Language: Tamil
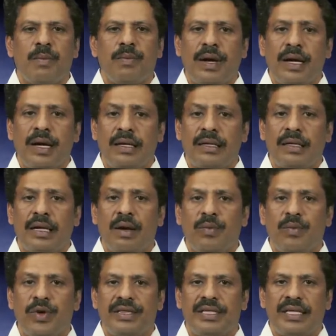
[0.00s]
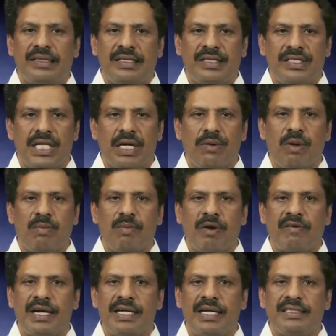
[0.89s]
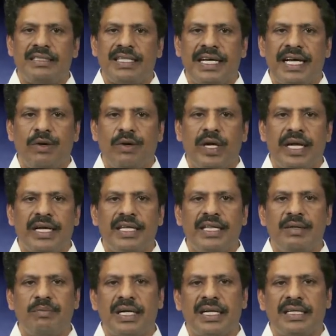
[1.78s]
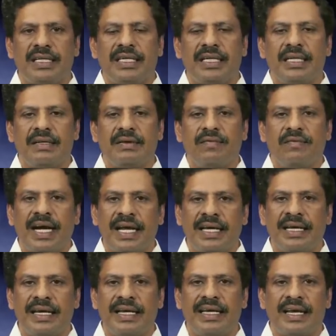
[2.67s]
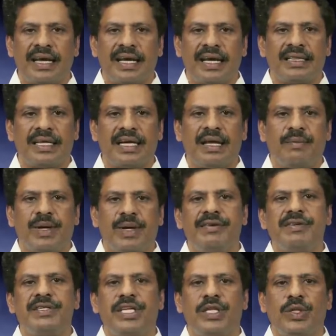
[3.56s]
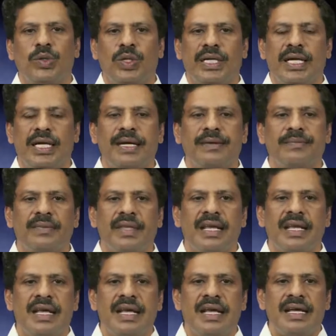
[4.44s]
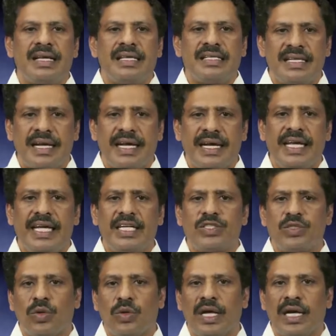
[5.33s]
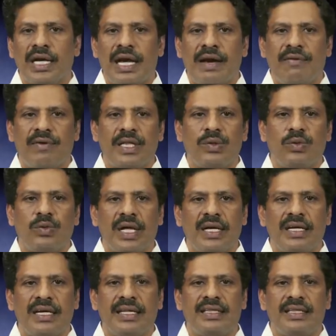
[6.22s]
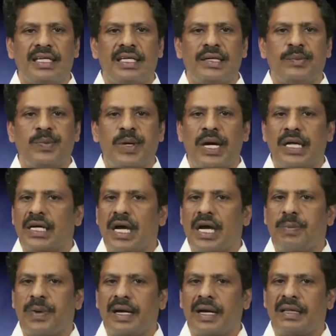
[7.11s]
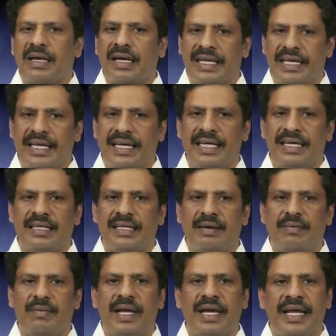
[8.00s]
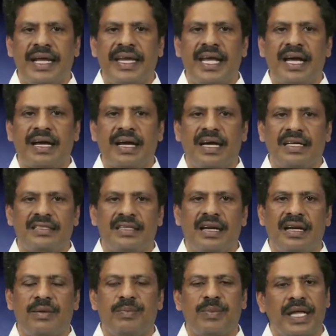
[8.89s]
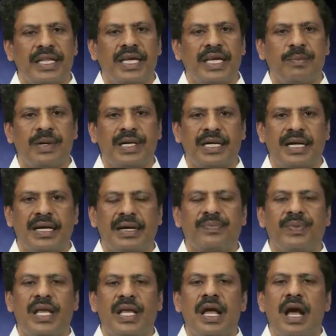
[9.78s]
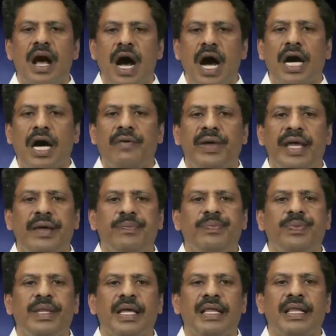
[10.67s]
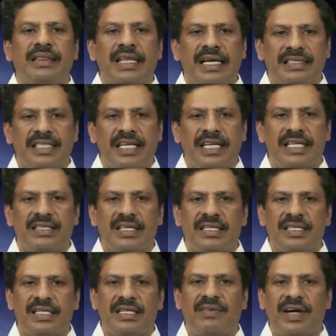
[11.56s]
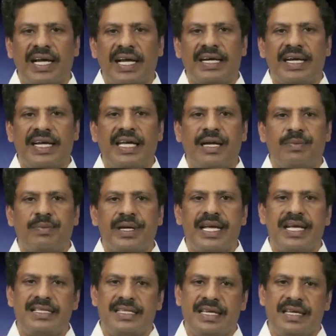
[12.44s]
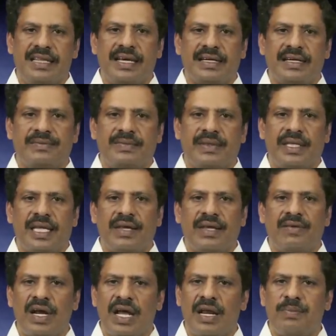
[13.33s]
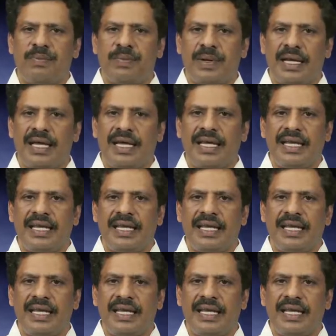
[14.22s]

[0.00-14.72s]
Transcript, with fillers: பாரட்லா முடித்த திரு செல்வம் அவர்கள் சென்னை உயர்நீதிமன்றத்தில் வழக்கறிஞராக தன்னை பதிவு செய்து கொண்டார் சென்னையின் சூழல் அவரது உடல் நலத்திற்கு பாதுகாப்பானதாக இல்லை மலேரியா காய்ச்சலால் பாதிக்கப்பட்டார் ஆகவே தஞ்சைக்கு சென்று வழக்கறிஞர் பணியை செய்தார் இவரால் பல